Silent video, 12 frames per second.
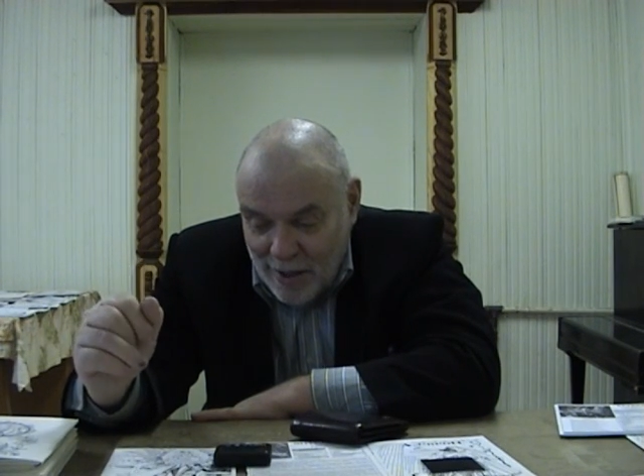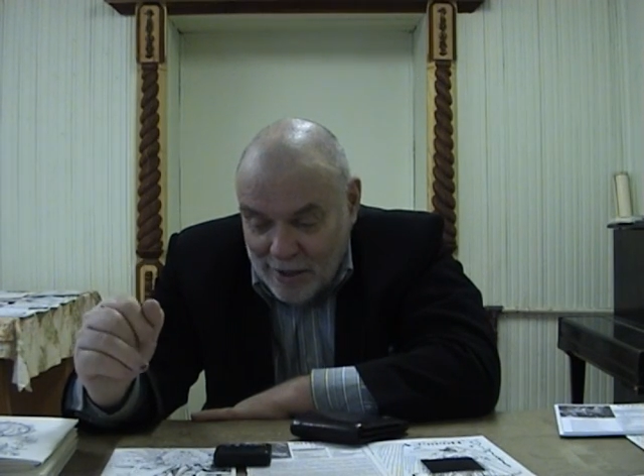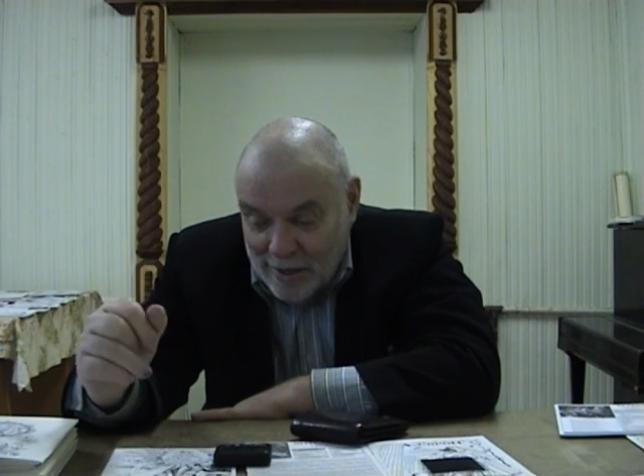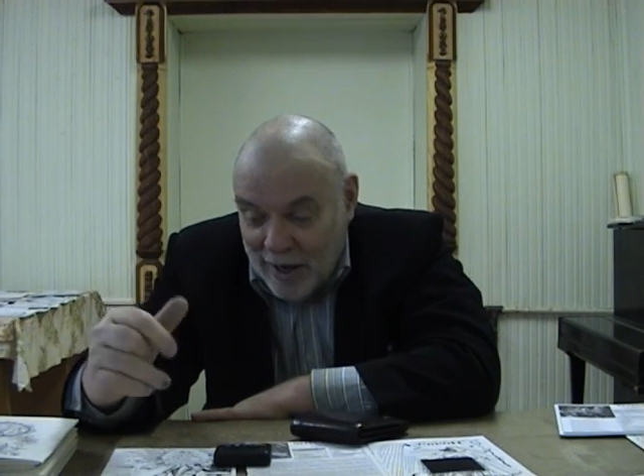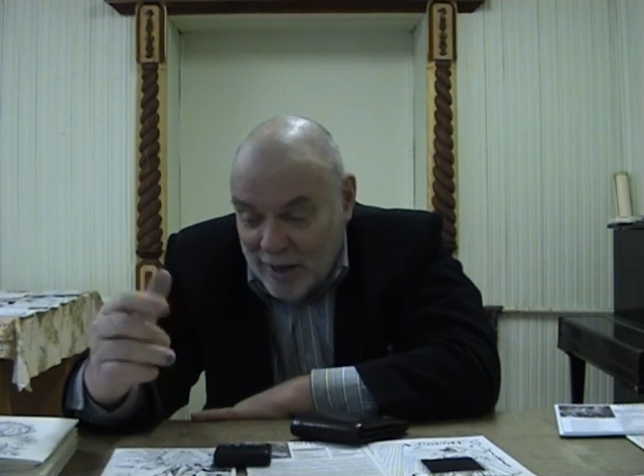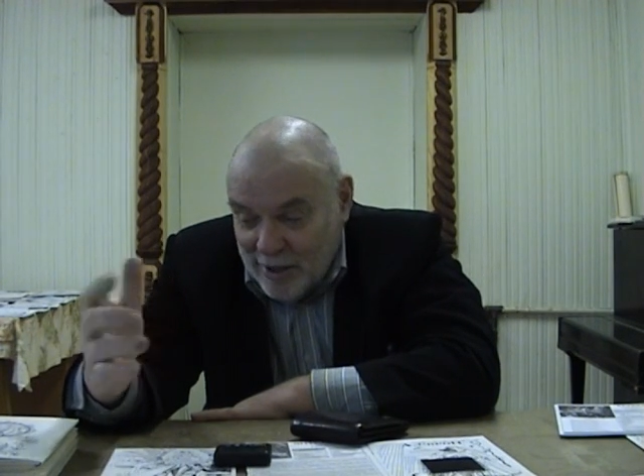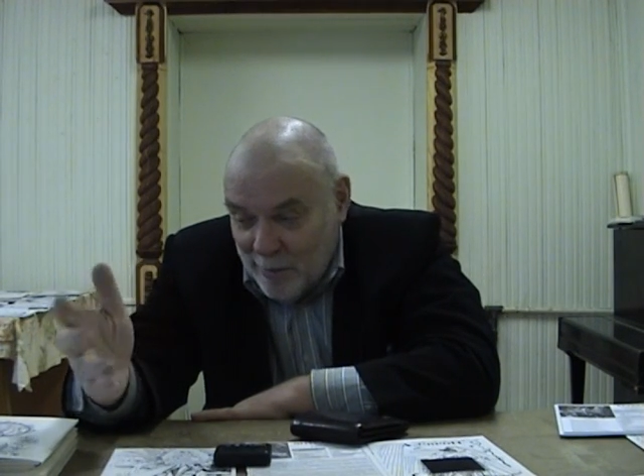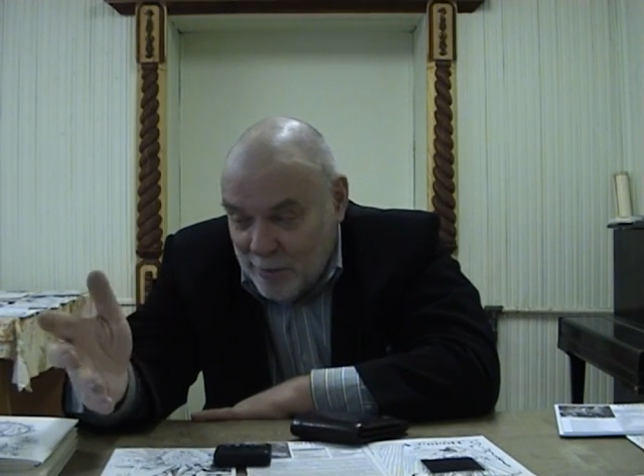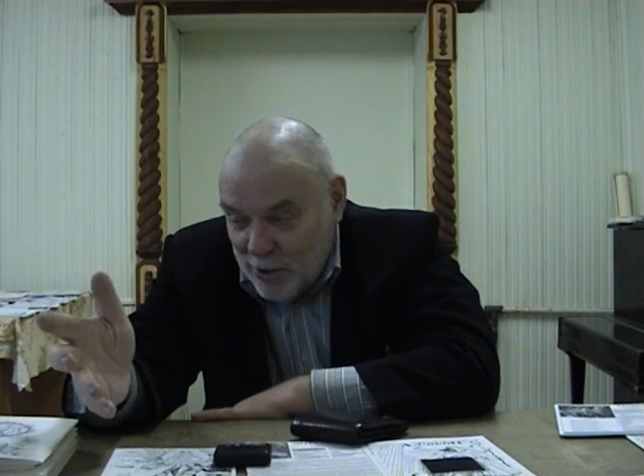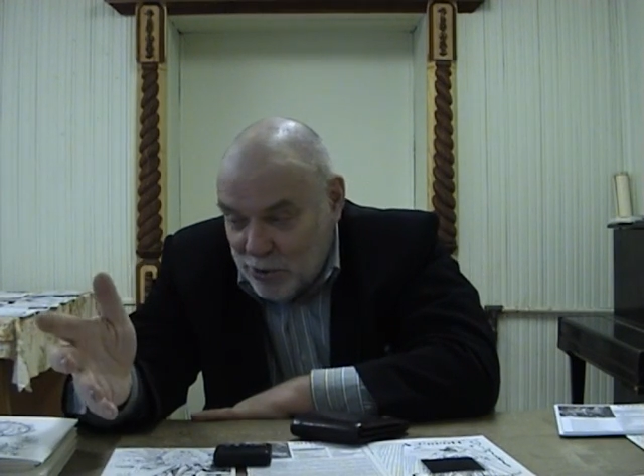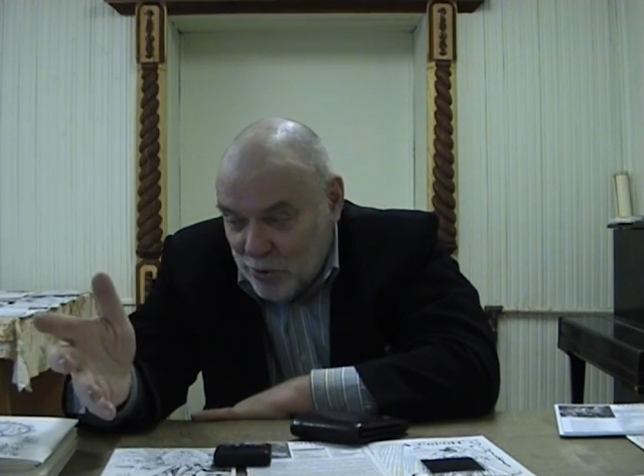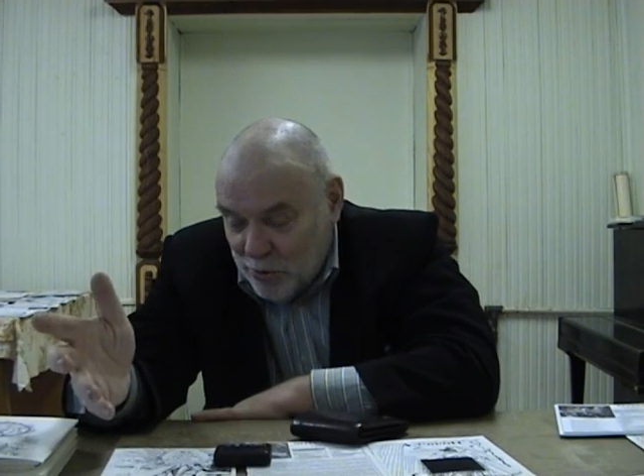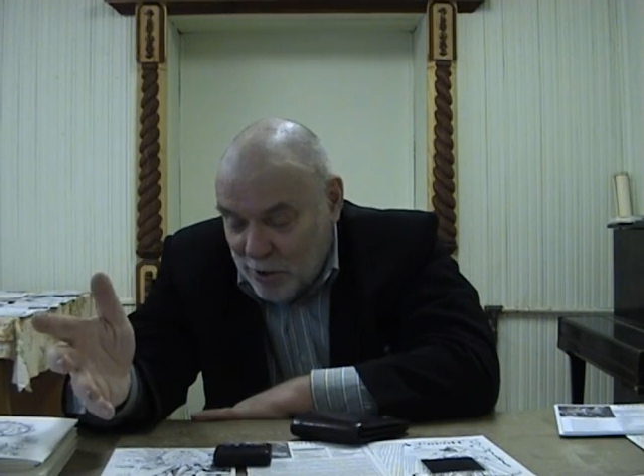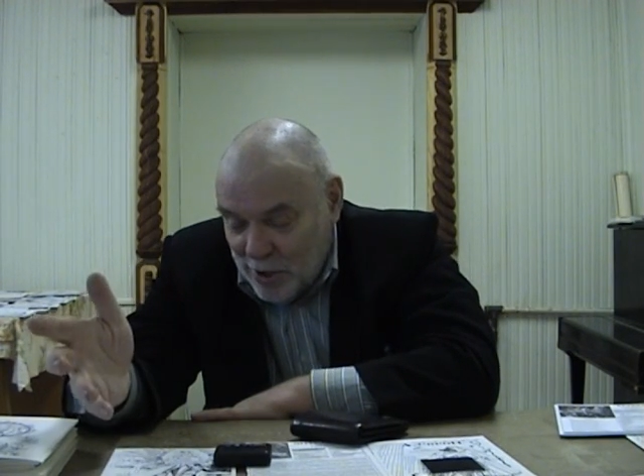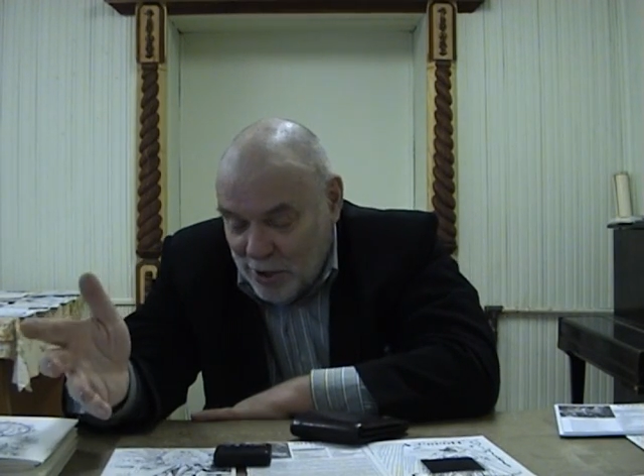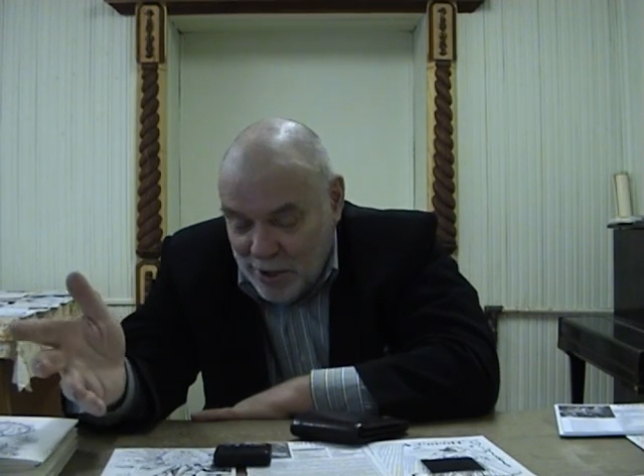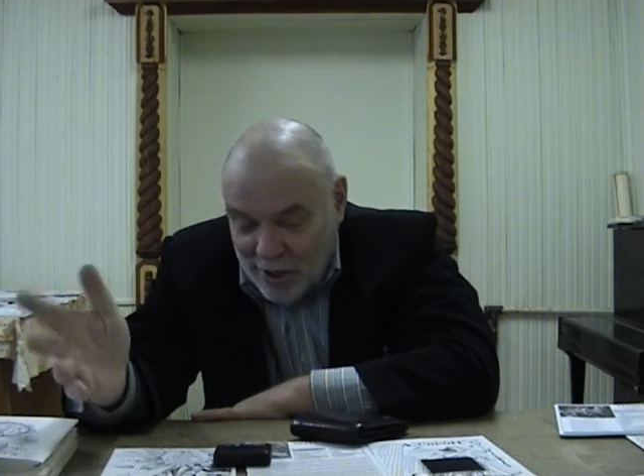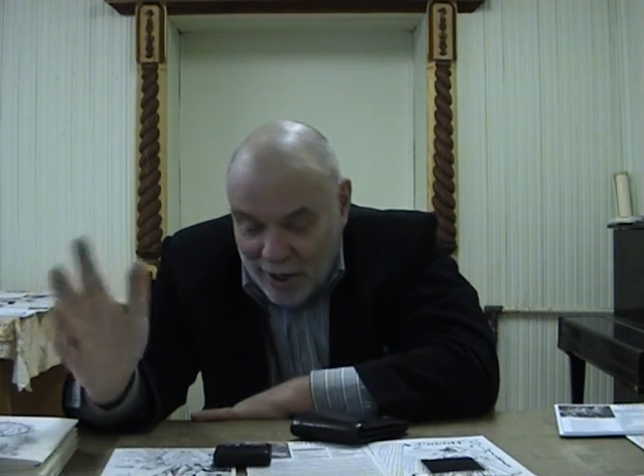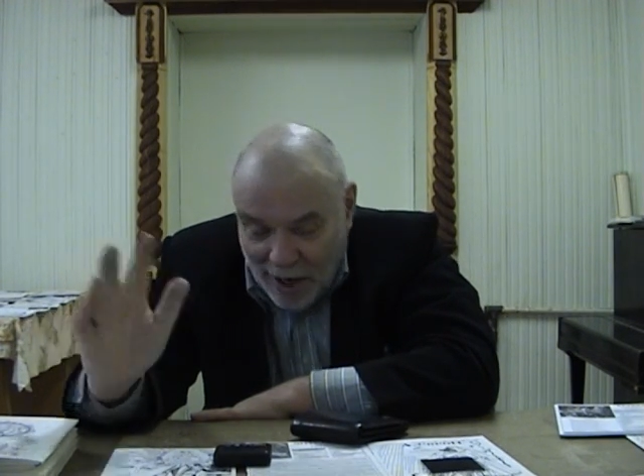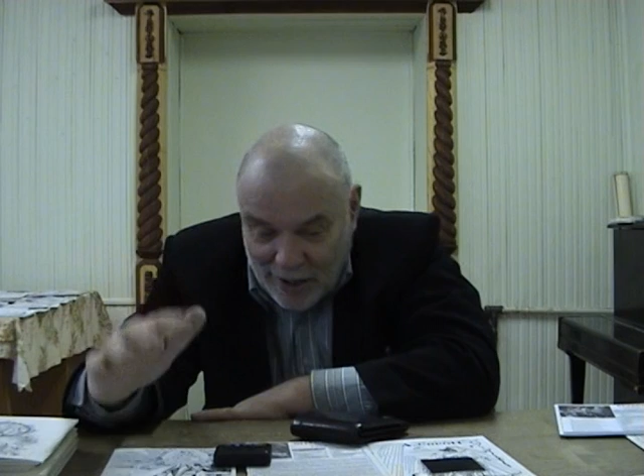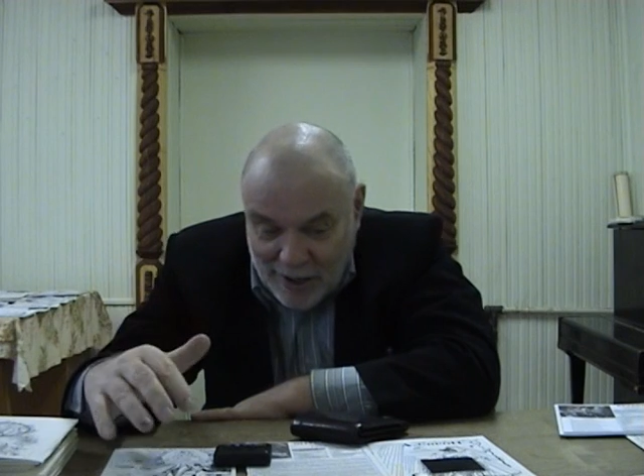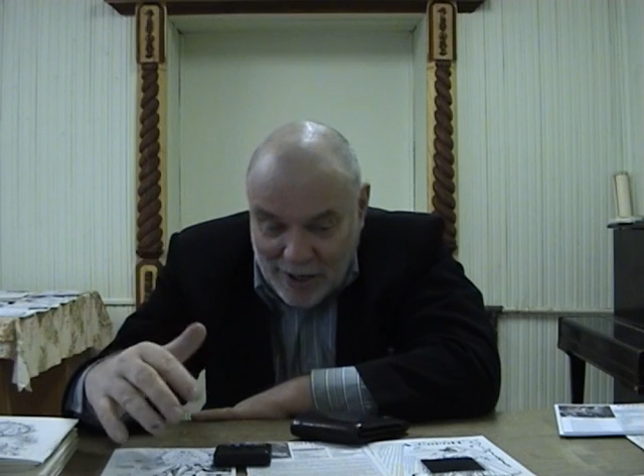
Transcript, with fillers: Нарядно обнаженный. Или ты нарядная,